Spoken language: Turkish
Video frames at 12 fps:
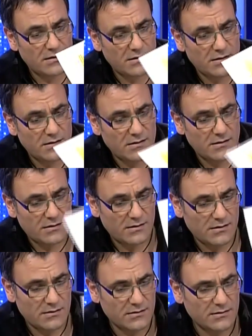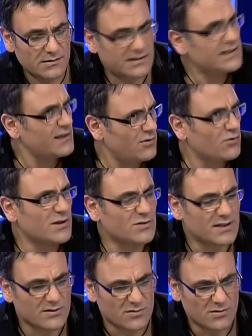Binbir Gece'de Kısa da o da 5-6
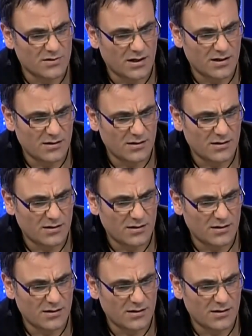kısası bölümdür.